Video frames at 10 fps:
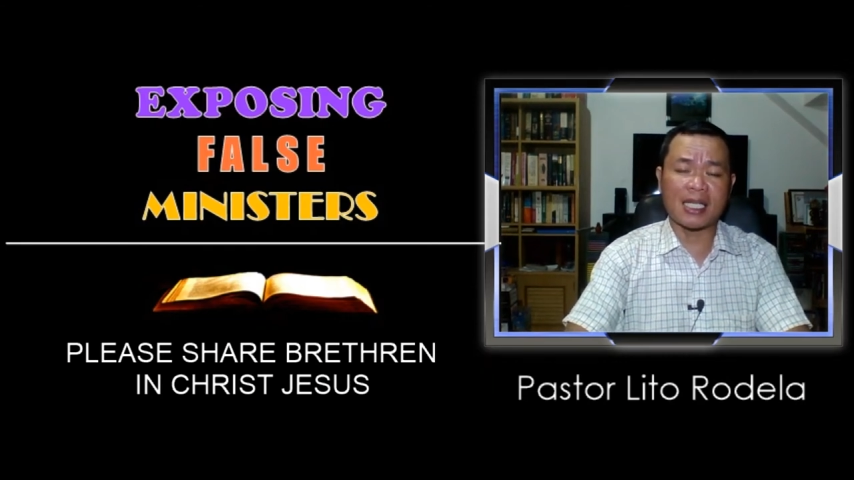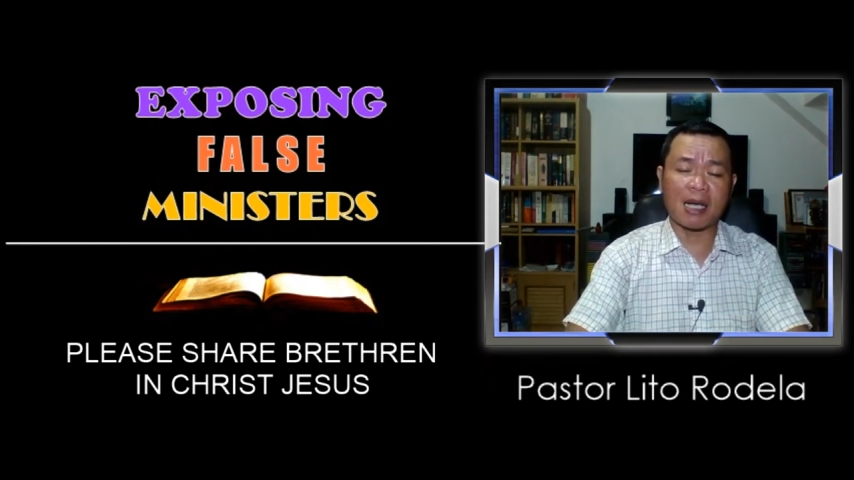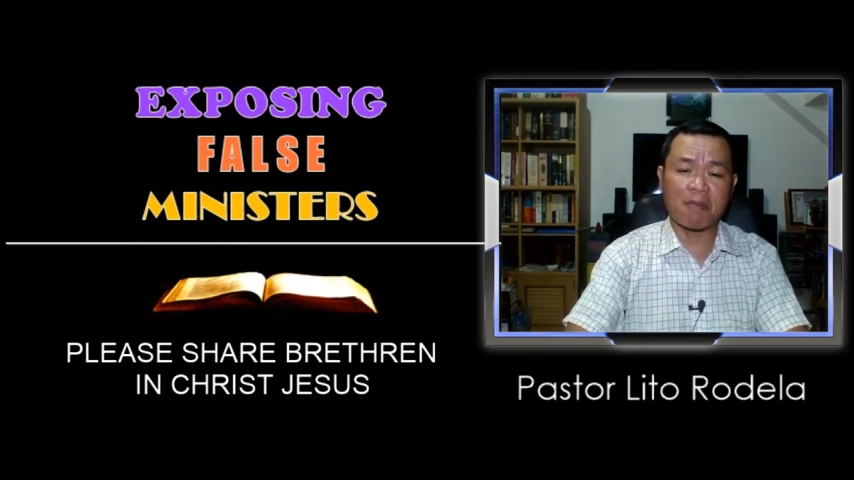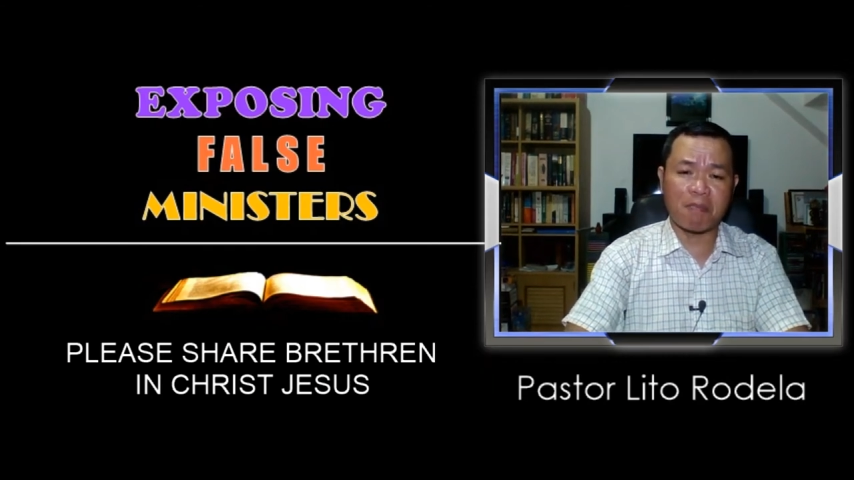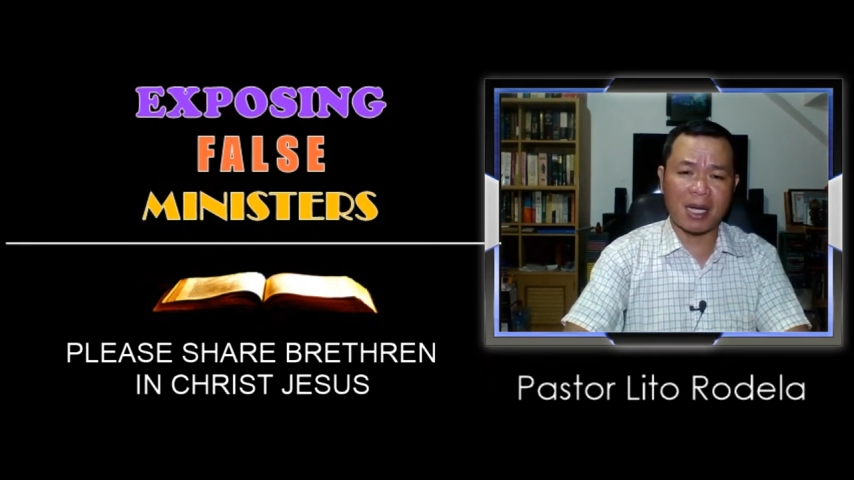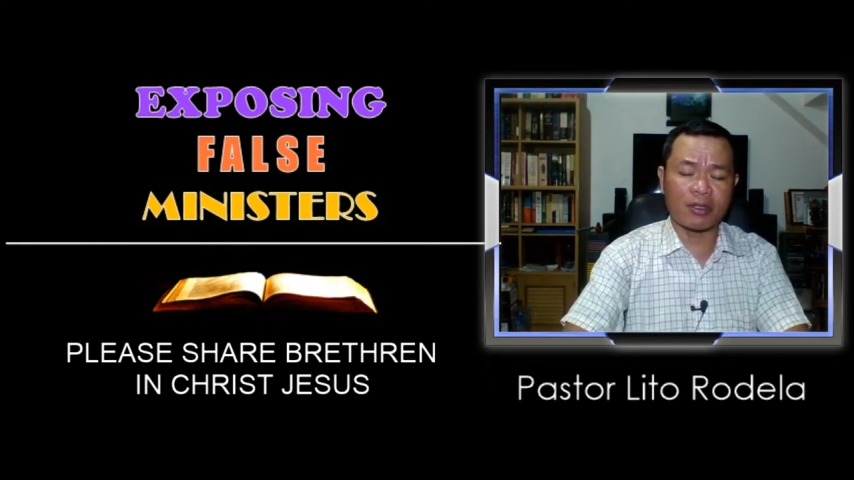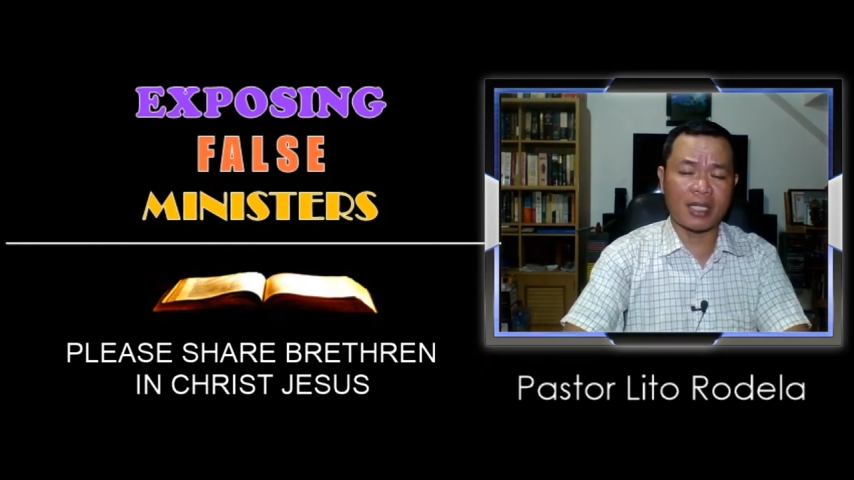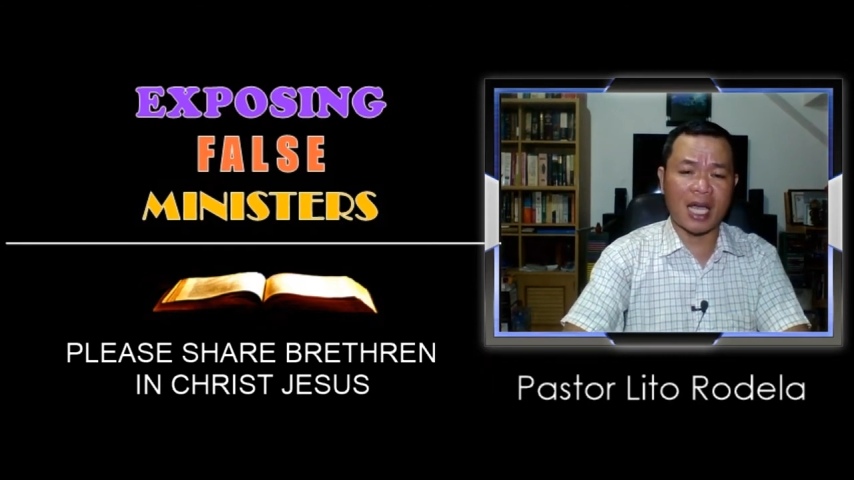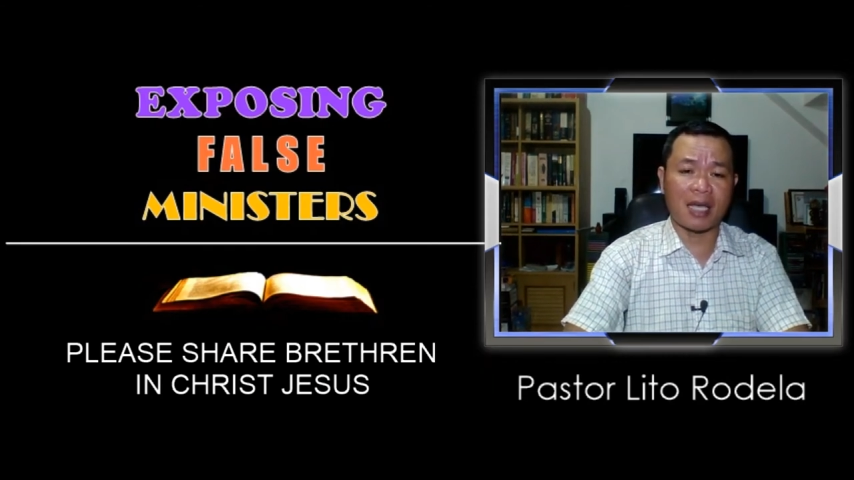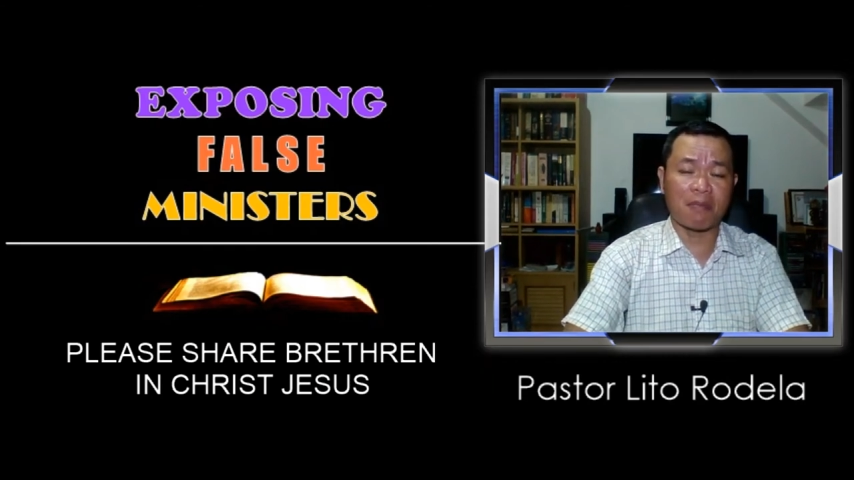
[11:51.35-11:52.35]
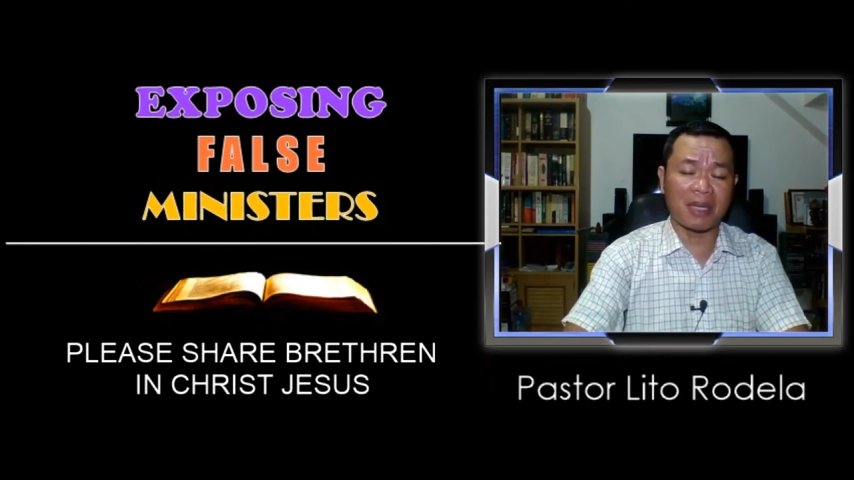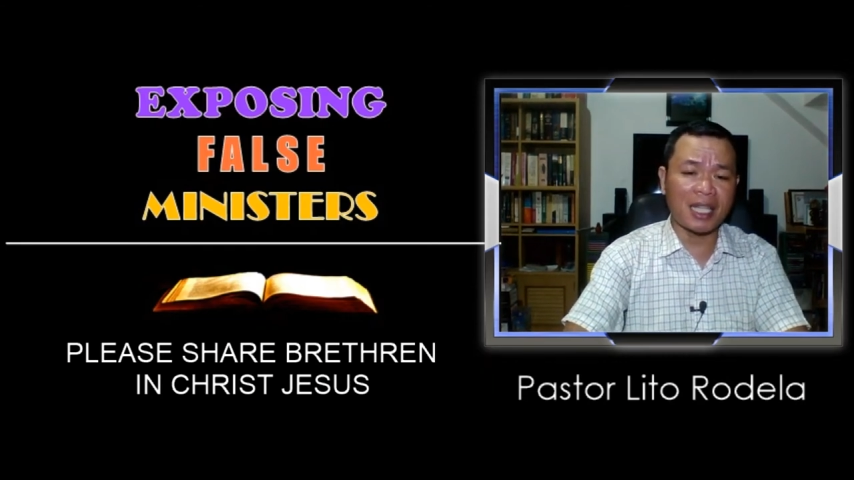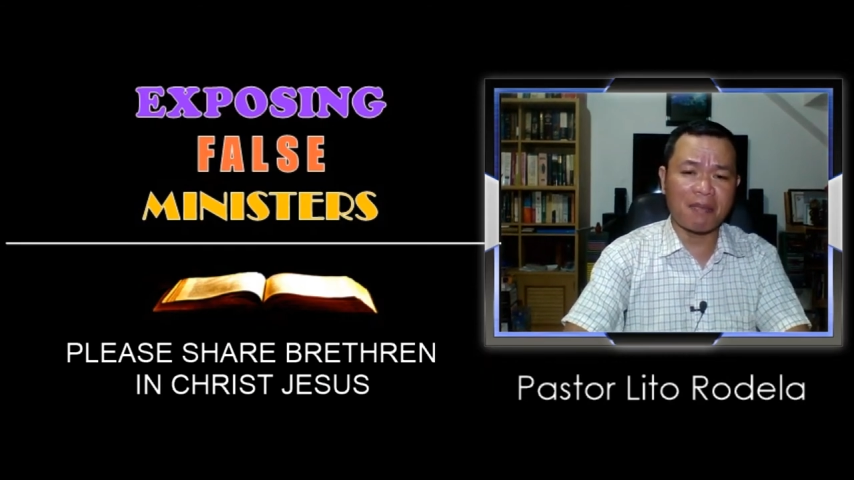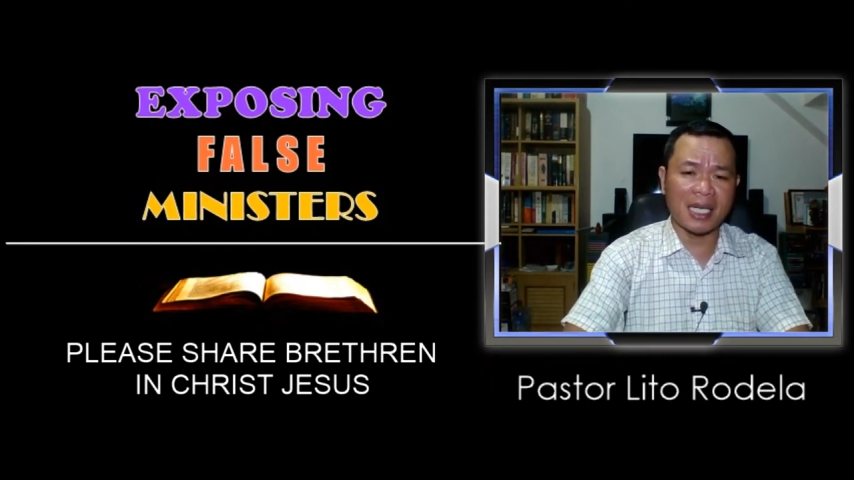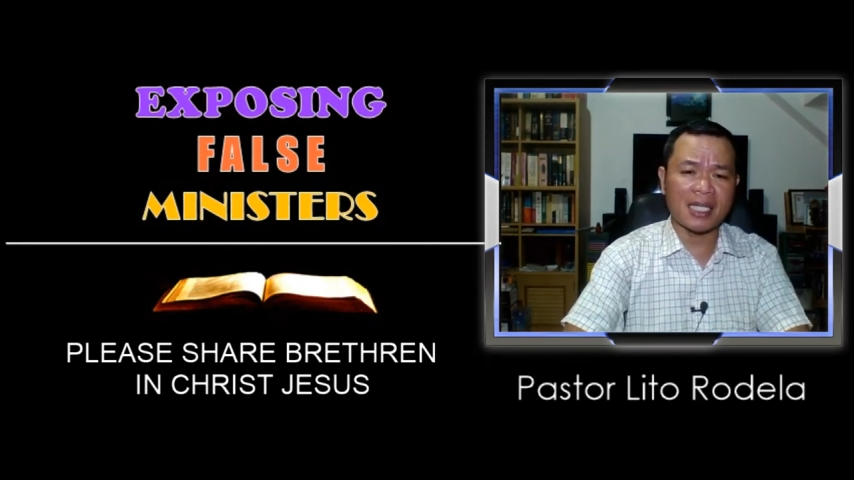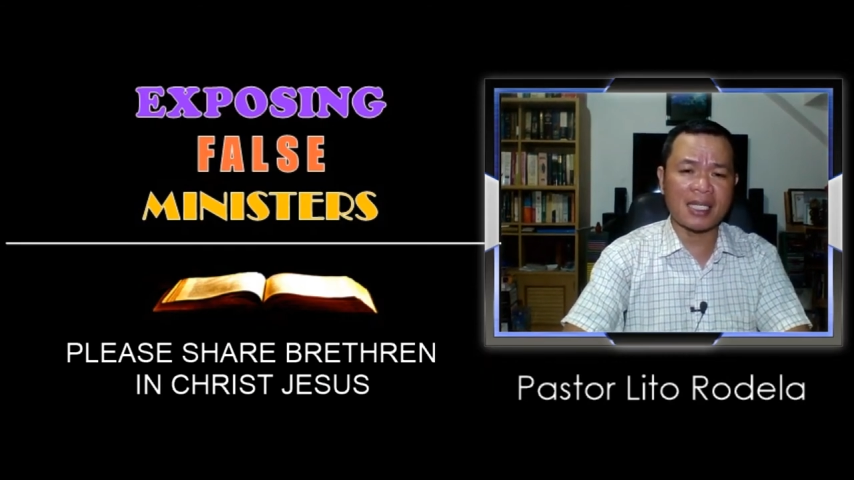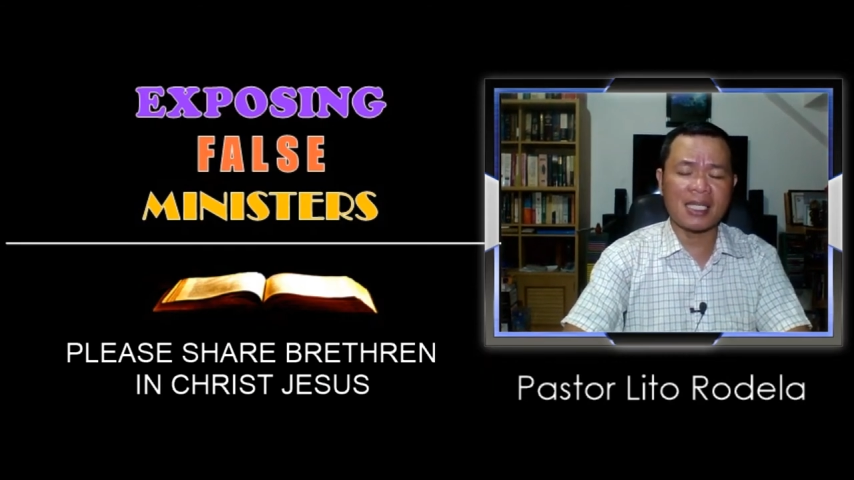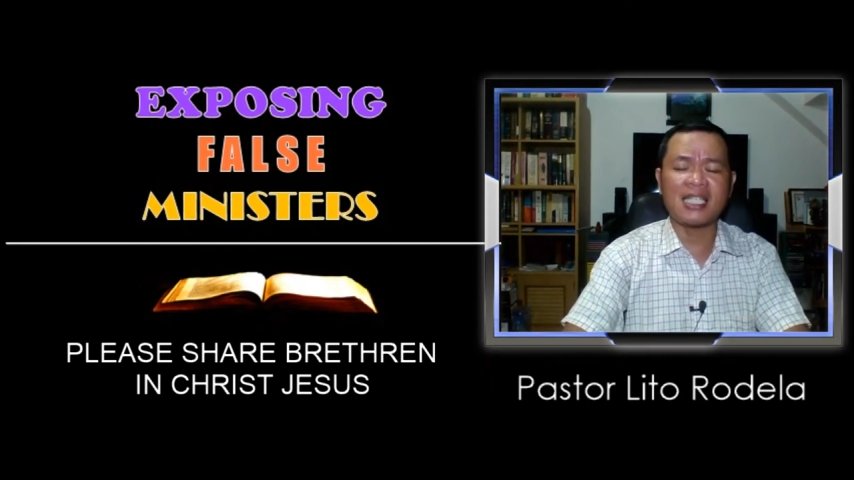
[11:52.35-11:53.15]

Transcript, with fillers: isang balon ay matamis,